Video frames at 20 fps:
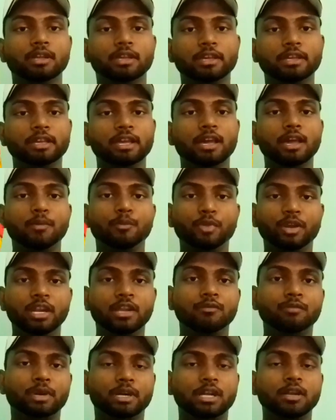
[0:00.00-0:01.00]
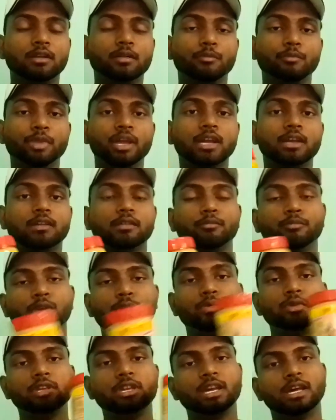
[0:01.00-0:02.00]
कि यह है पिनिक बटर मैं
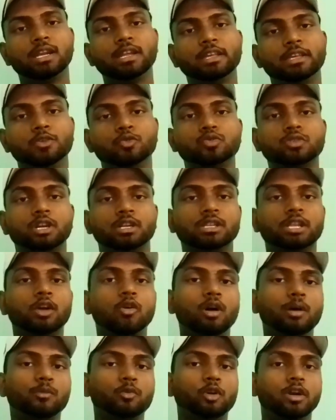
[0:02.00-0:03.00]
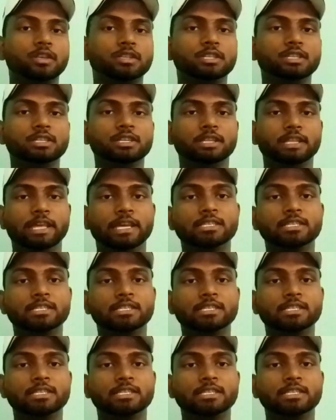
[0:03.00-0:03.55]
मैं भी ये वाला यूज़ करता हूँ आप लोग अच्छे से